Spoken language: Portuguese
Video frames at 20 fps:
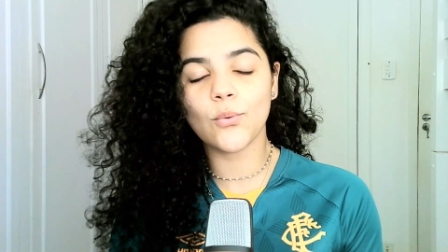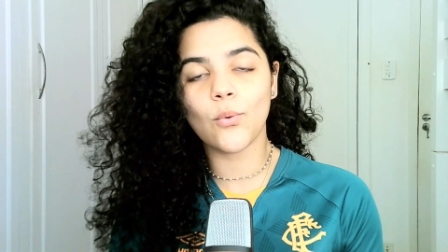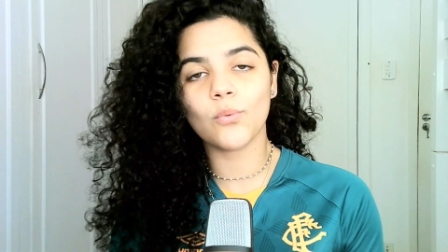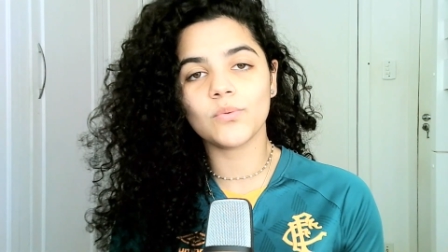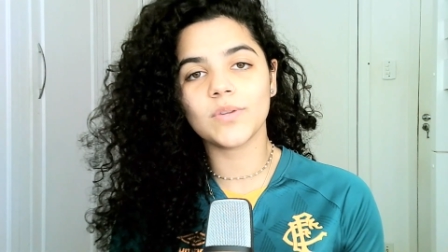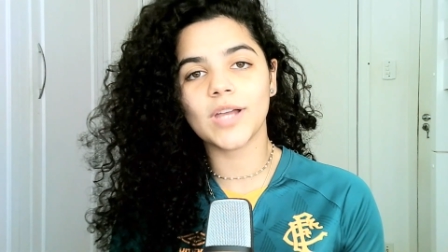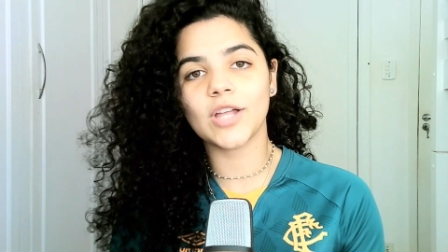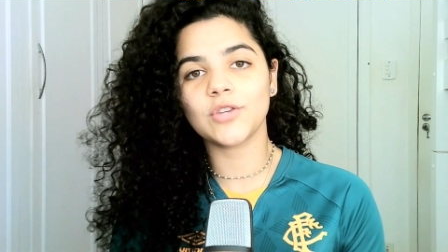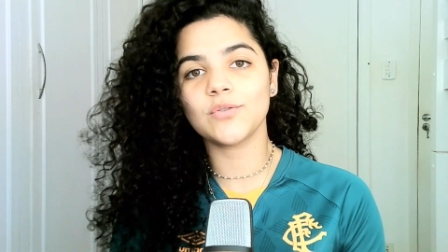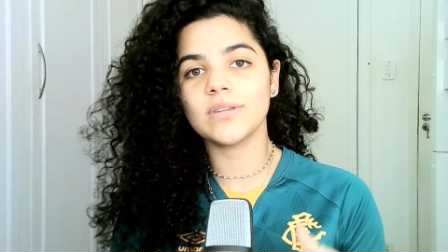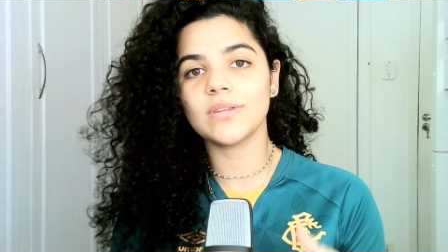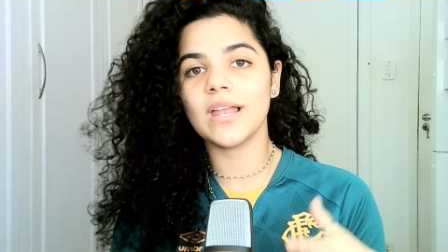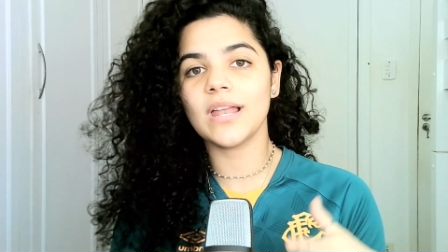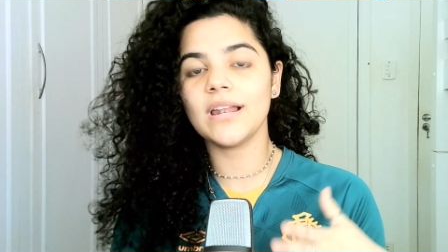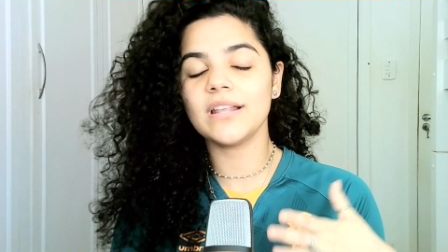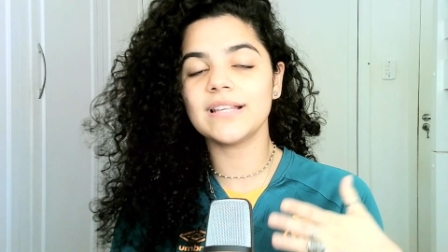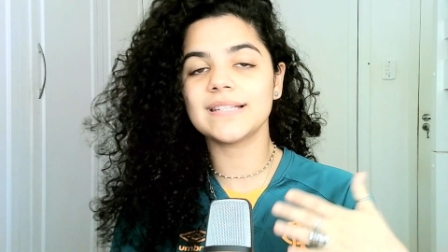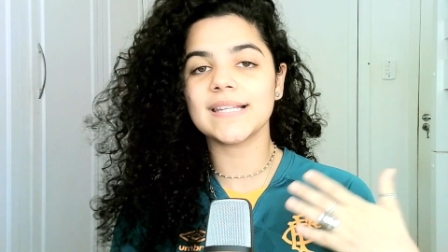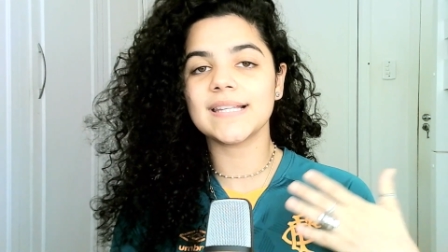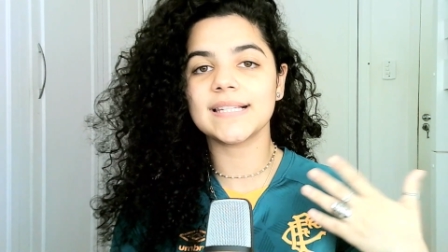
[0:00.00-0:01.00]
O contrato
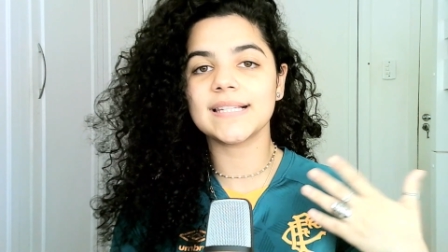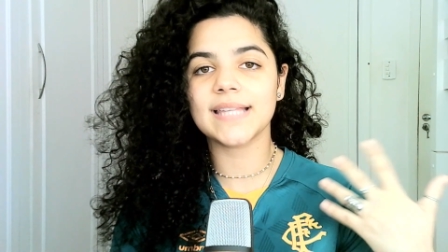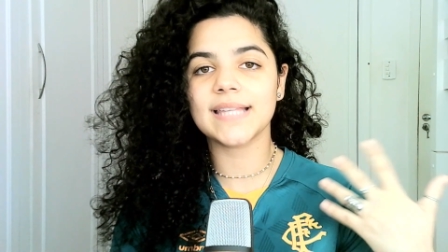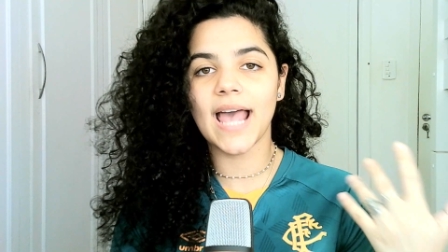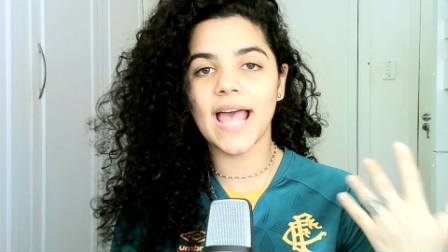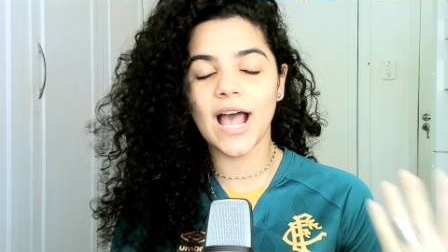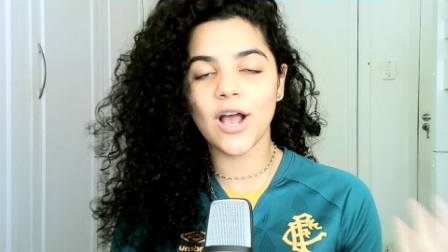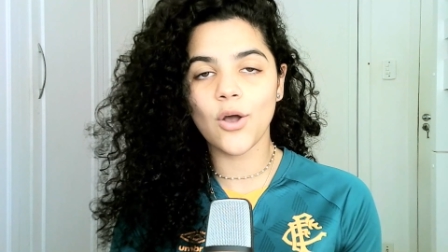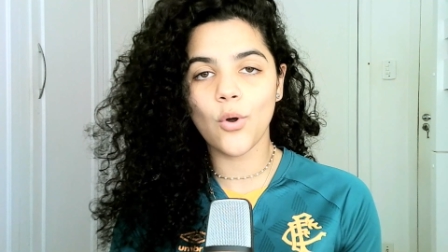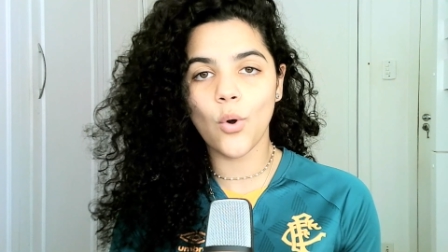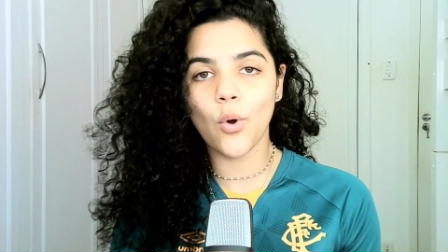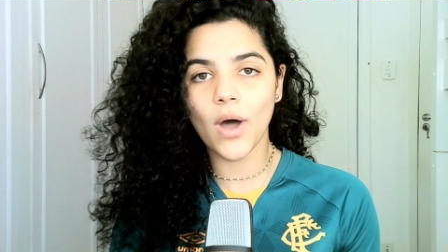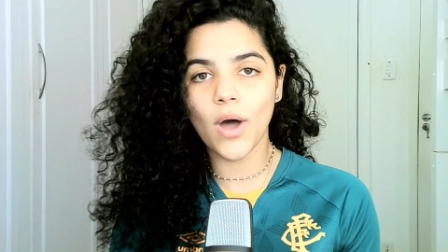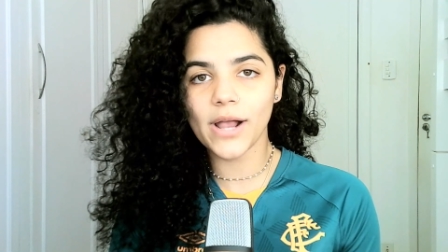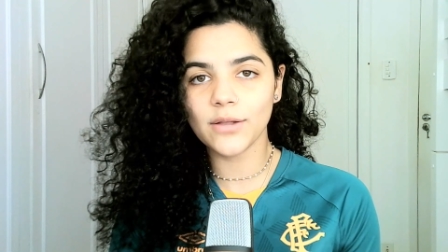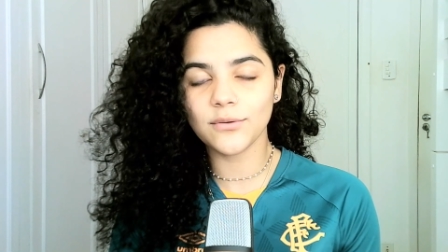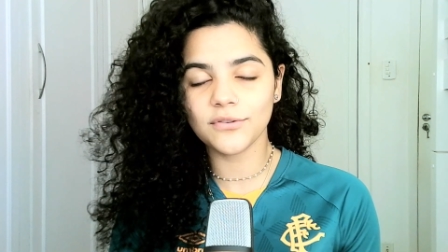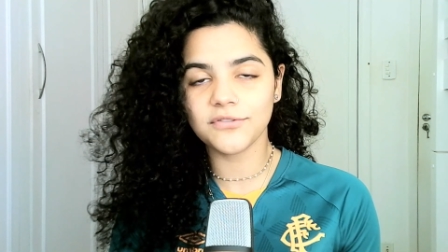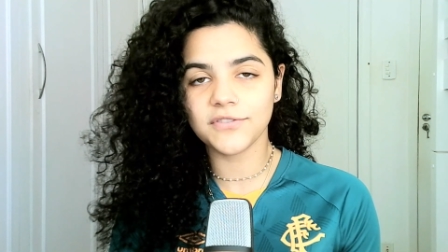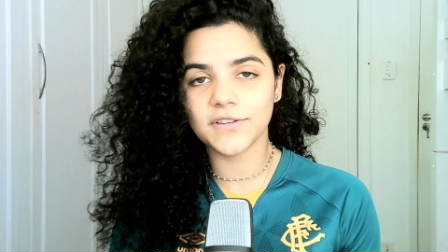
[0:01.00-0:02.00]
dele se encerra
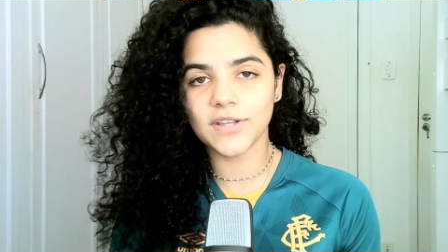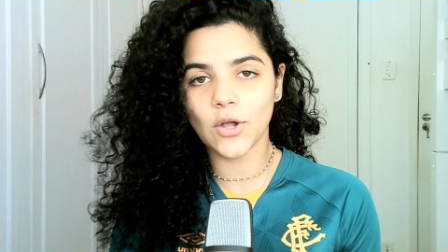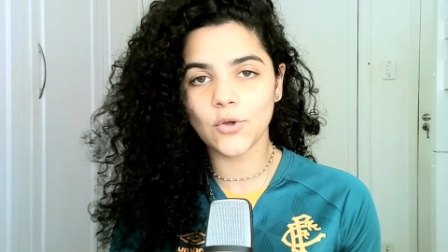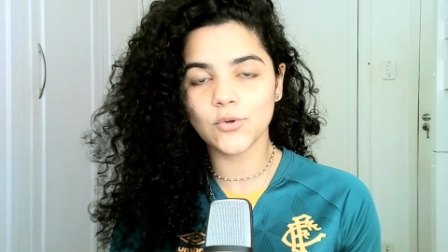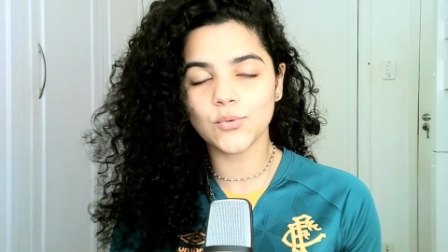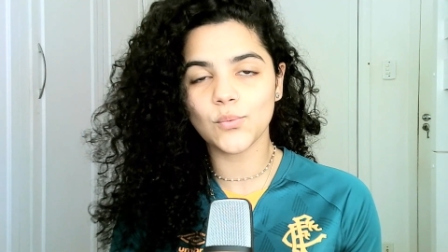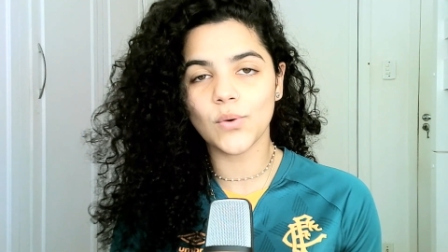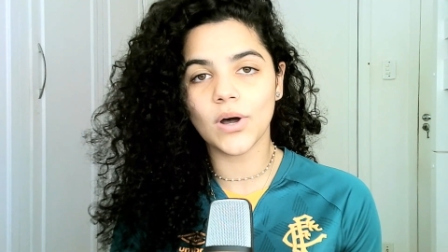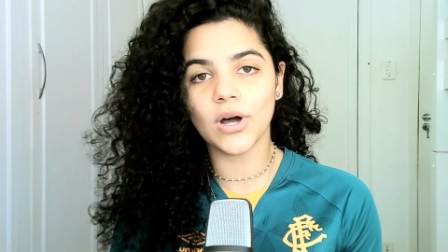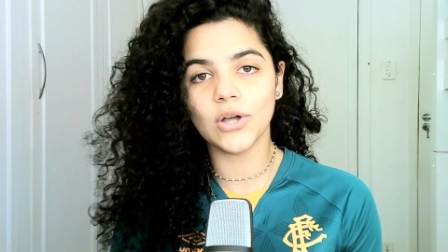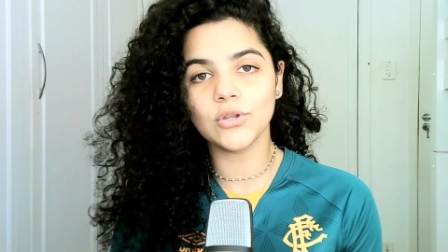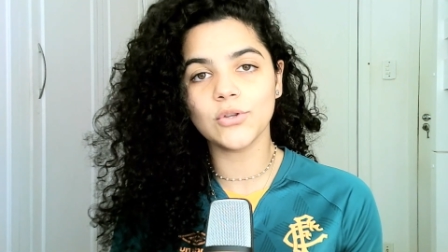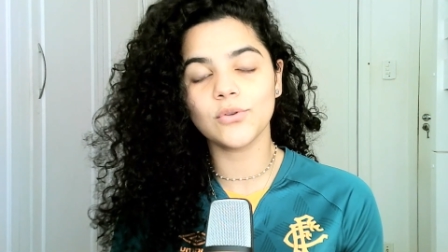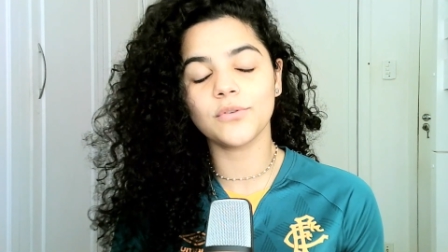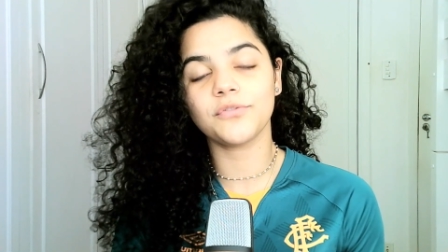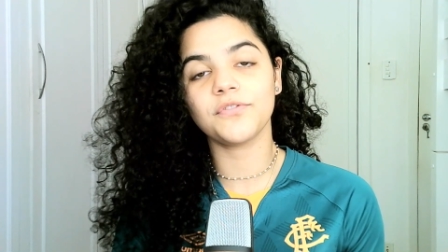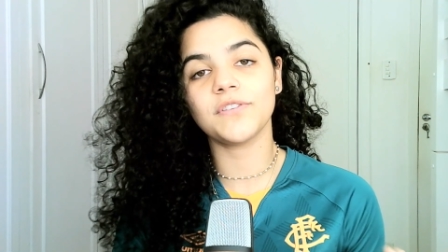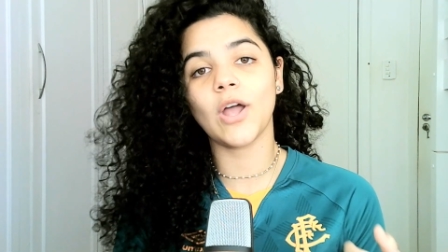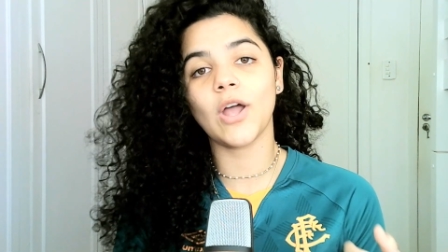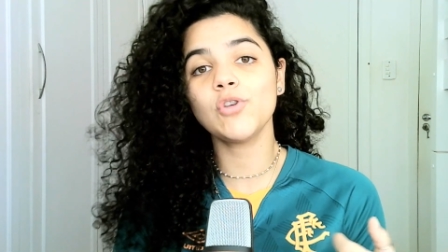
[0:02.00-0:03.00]
agora no final do ano, no
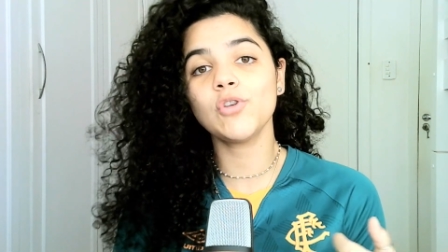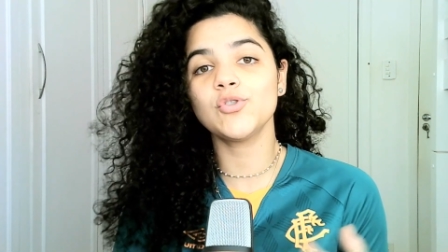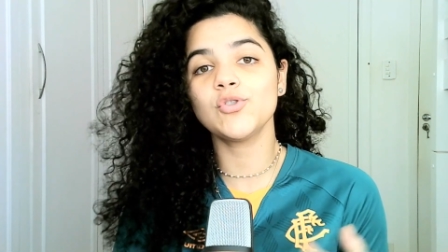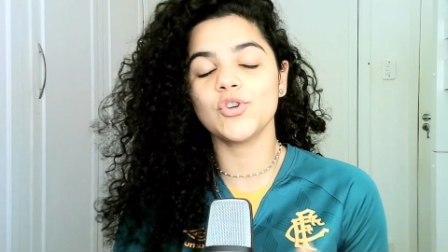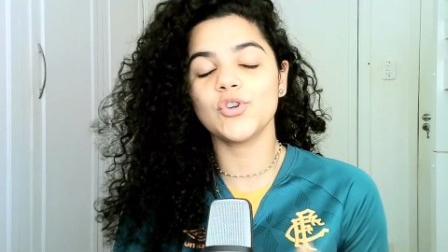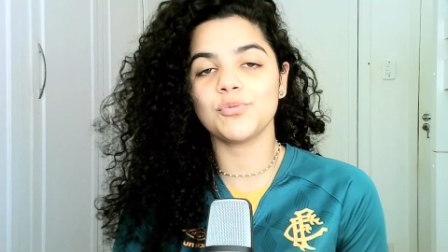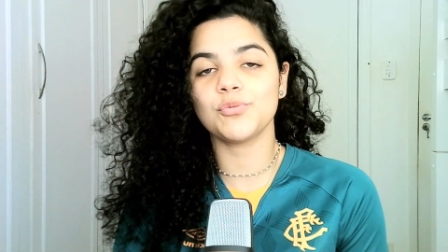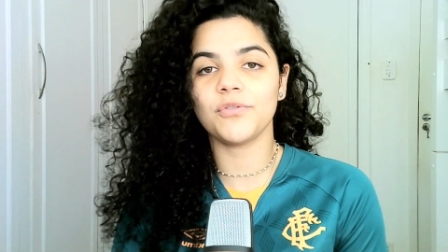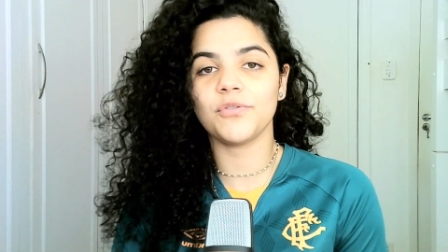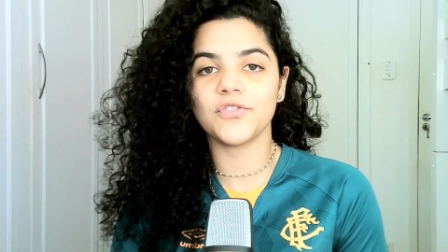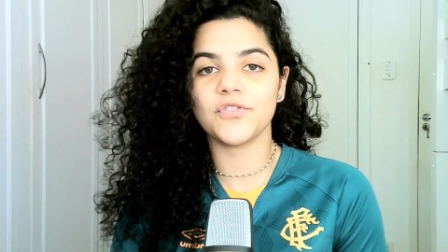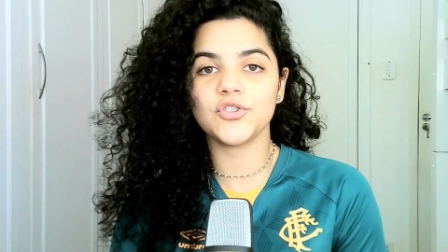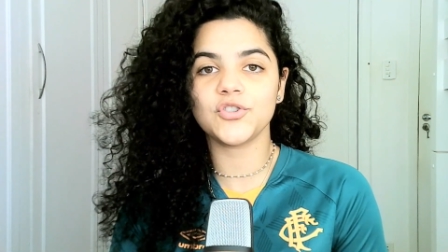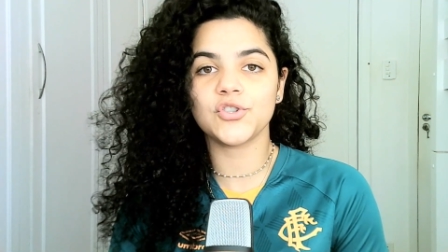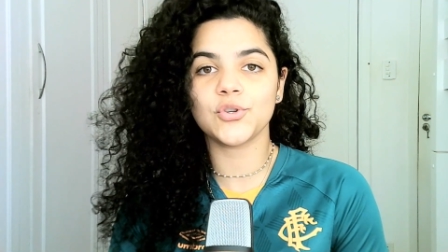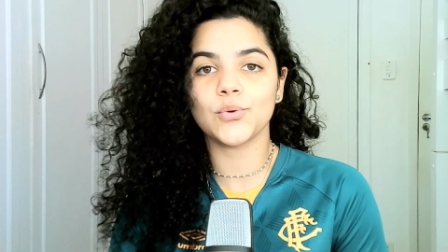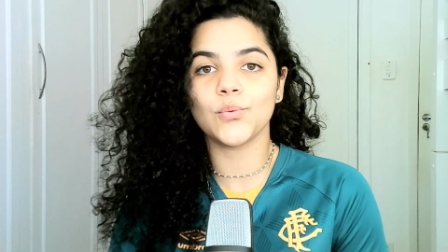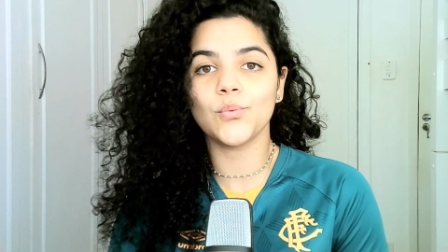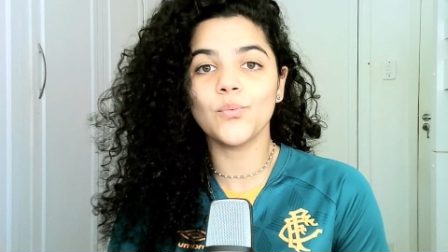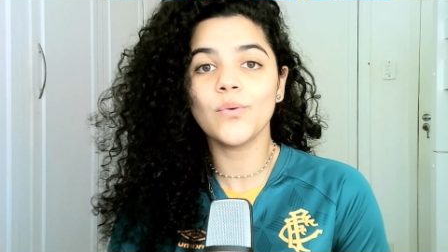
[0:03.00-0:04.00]
final de
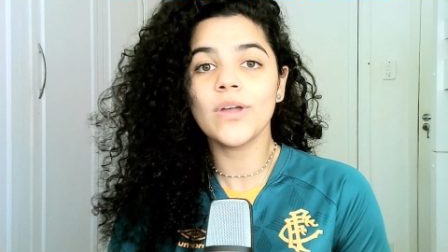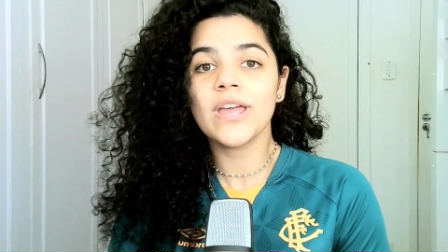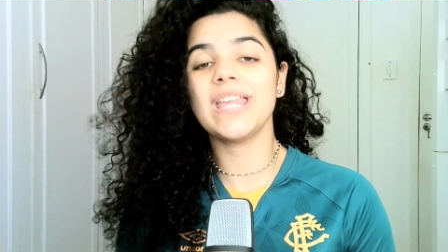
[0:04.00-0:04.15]
2021.